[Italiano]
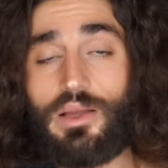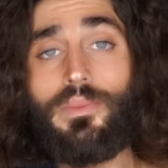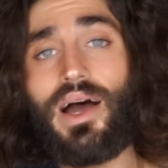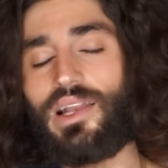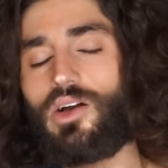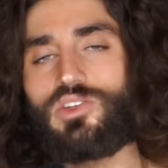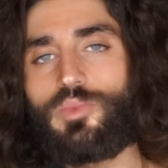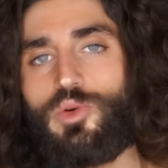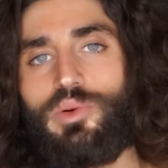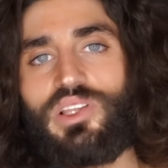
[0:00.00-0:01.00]
ma la cosa
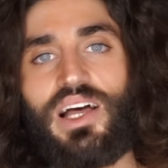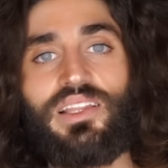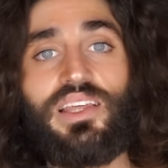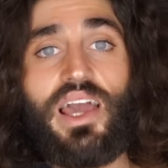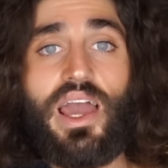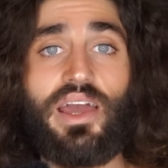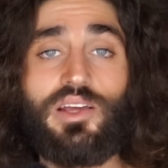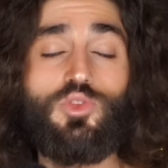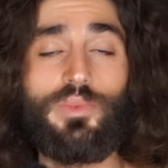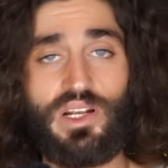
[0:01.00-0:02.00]
più importante è
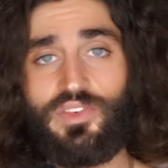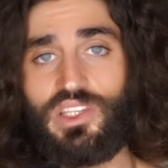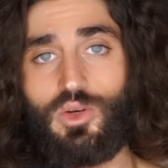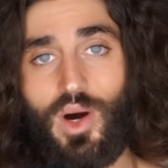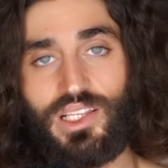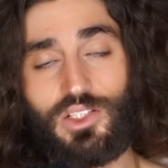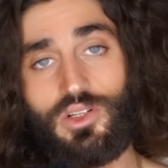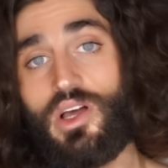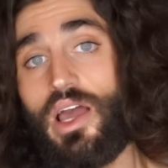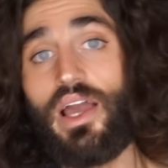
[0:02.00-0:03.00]
il 2024,
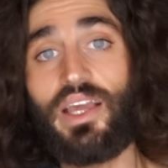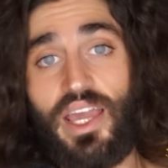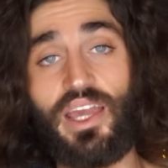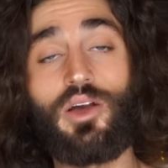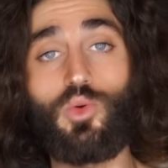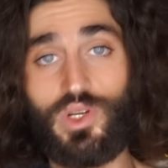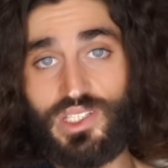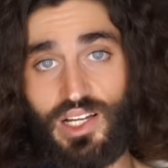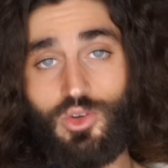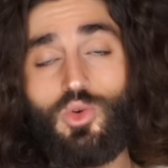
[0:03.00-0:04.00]
che
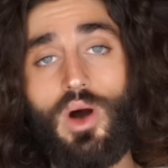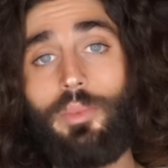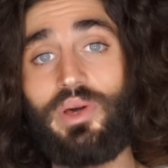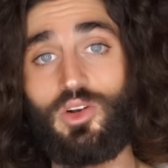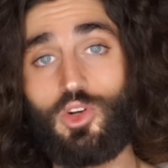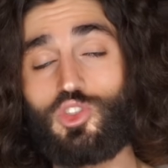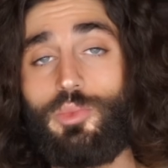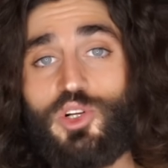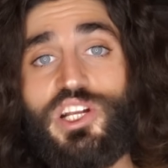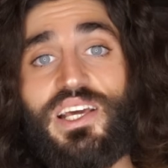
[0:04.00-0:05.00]
quest'anno qua per
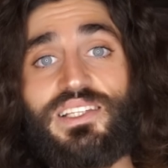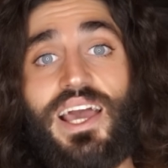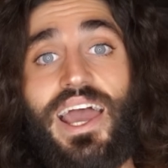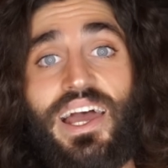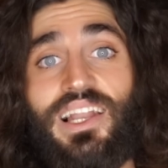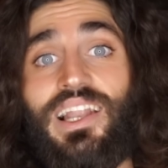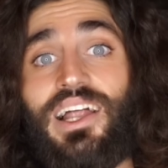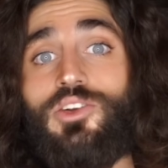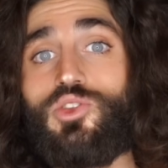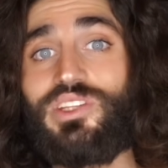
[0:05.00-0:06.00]
l'oroscopo cinese è
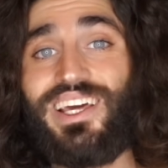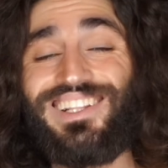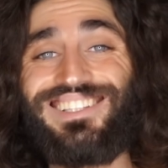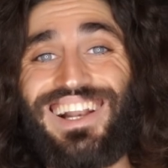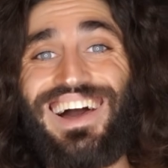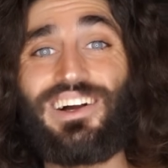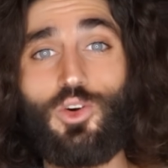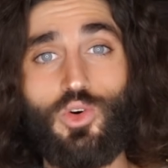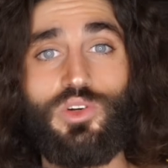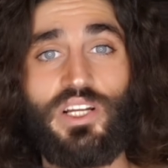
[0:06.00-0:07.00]
l'anno del
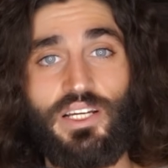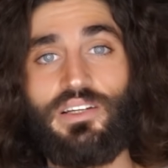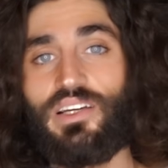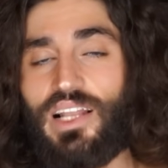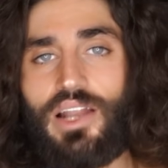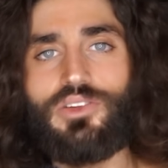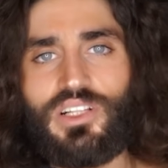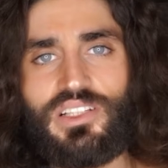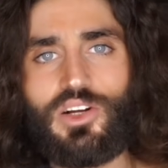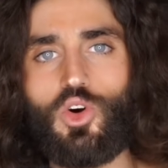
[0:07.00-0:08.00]
dragone l'anno
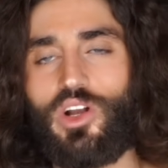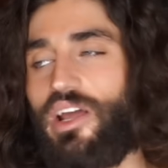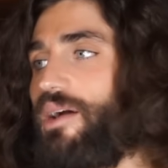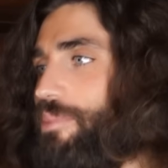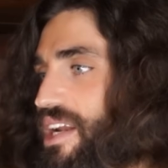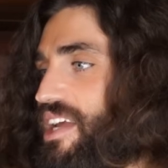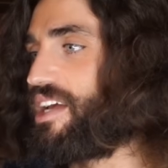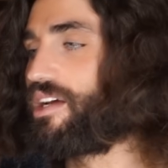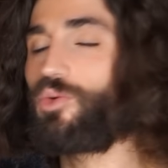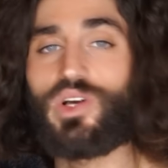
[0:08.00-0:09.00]
del dragone,
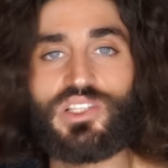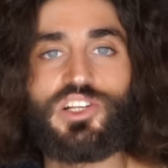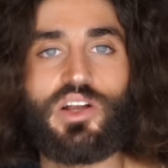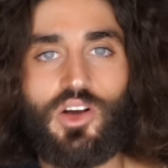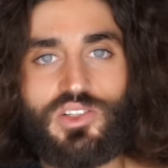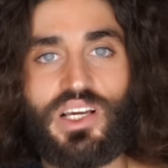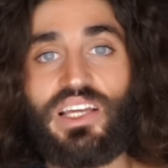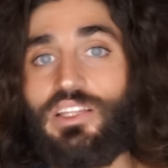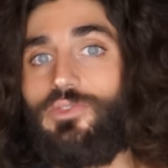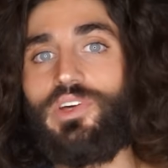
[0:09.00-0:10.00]
perché questa è già una cosa
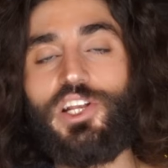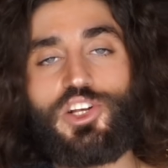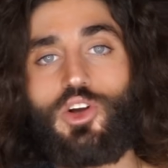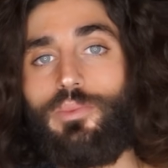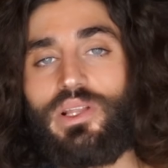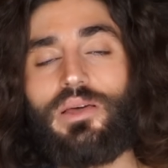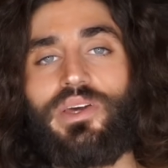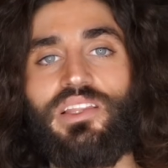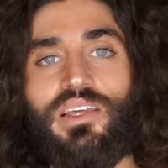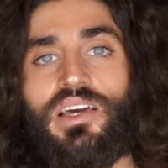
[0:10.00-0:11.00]
che differisce
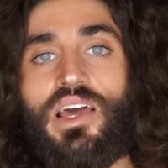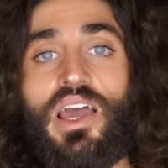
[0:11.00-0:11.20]
completamente,